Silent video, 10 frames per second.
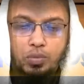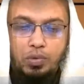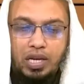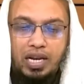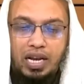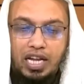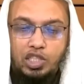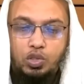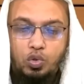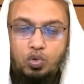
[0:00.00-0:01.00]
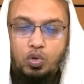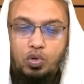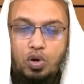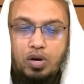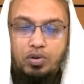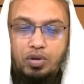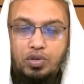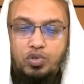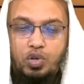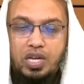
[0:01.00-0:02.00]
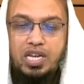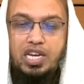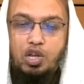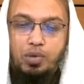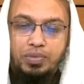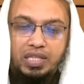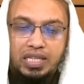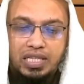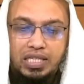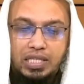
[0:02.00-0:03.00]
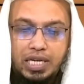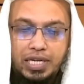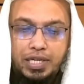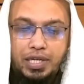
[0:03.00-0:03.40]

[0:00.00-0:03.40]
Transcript: পুরুষ ও মহিলার লাশ গোসল করানোর সহি নিয়ম জানতে চাই